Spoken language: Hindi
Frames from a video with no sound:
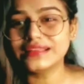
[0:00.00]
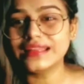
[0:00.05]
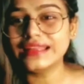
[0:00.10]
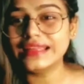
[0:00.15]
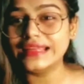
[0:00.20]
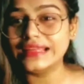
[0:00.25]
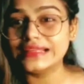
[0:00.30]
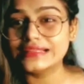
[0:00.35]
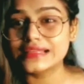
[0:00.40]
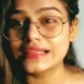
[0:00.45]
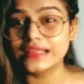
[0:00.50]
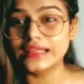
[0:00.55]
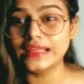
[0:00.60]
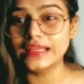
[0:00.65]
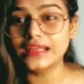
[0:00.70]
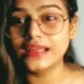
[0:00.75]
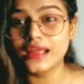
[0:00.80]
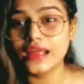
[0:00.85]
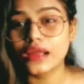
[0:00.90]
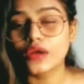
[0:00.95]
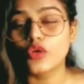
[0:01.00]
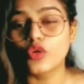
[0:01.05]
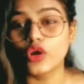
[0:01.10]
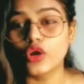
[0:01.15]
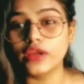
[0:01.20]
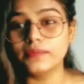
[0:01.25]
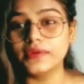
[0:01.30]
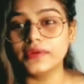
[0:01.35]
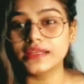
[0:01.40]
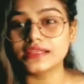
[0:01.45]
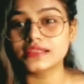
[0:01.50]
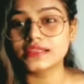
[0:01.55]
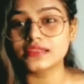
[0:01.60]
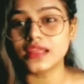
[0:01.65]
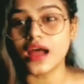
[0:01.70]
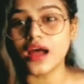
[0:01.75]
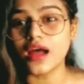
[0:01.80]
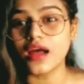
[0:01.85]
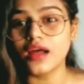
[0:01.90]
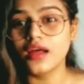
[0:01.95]
इतने ईजिली कोई भी
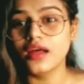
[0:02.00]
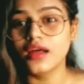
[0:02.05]
रिश्ता